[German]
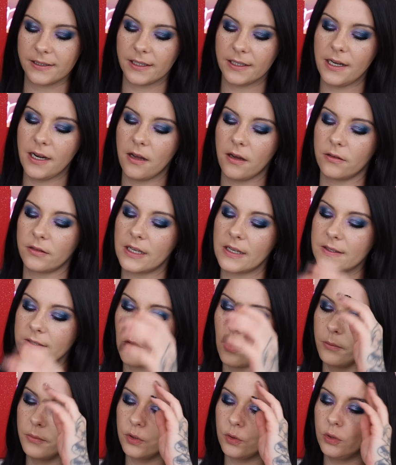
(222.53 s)
Genau, das
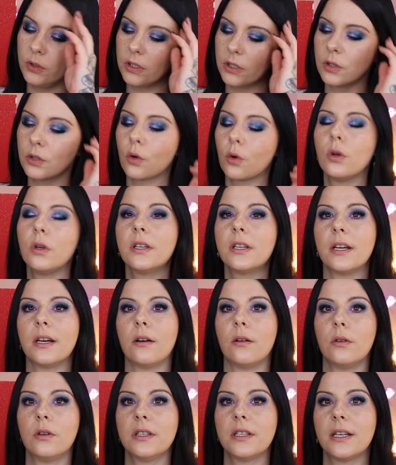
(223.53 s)
kommt unten
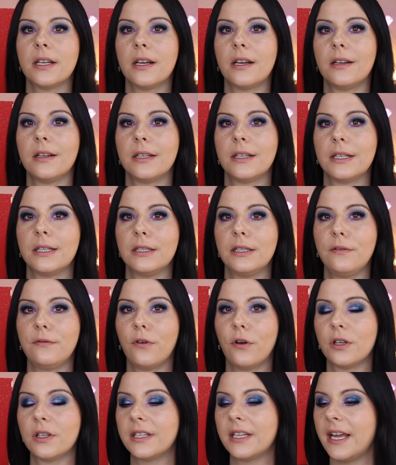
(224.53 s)
drunter, unter die
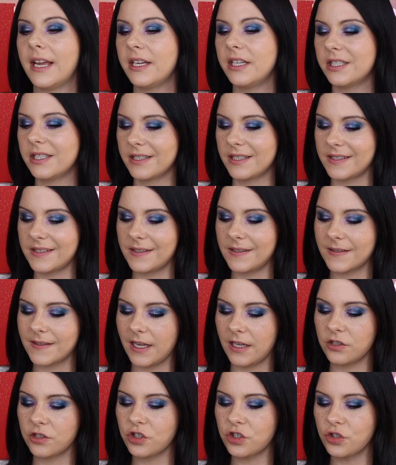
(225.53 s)
Foundation. Das ist
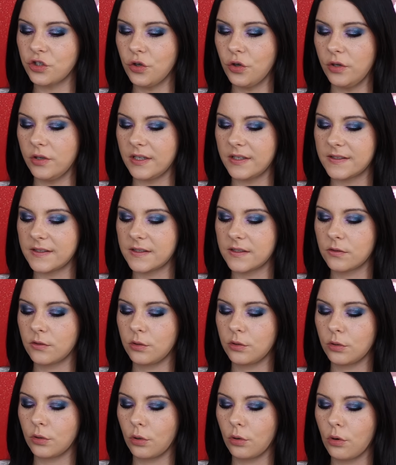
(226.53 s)
ganz schön. Das ist so
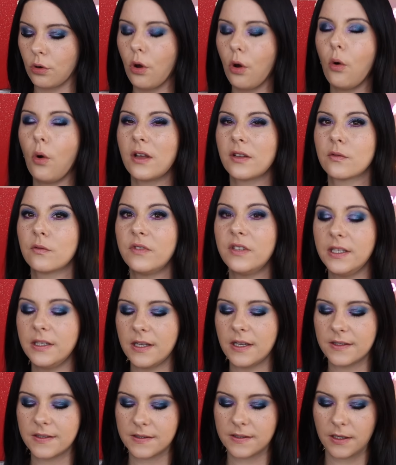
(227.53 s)
ein Glow, also wie
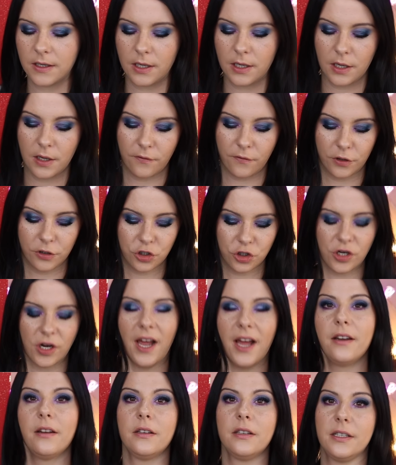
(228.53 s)
das von
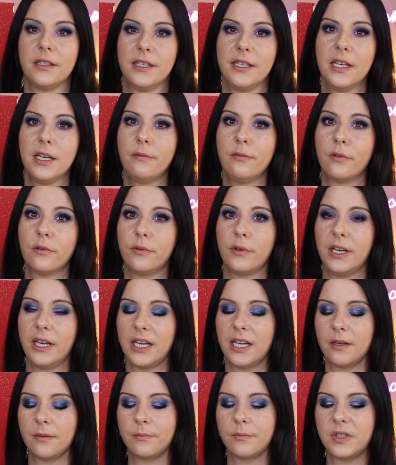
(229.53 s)
Charlotte Tilbury
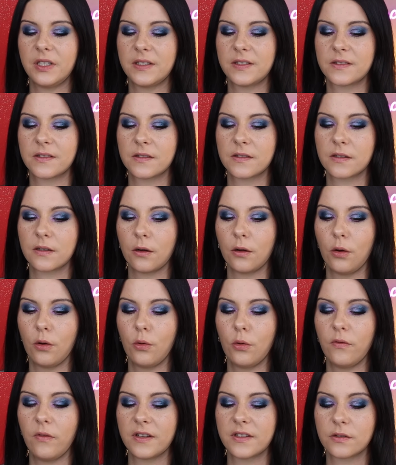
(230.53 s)
eben, dieses
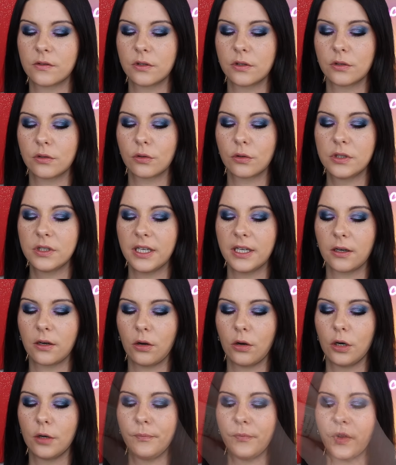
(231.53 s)
Glow, was unten drunter
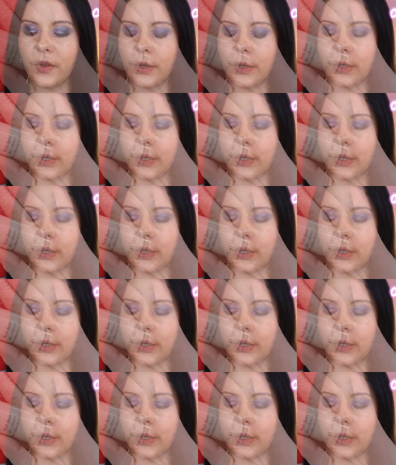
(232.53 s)
kommt.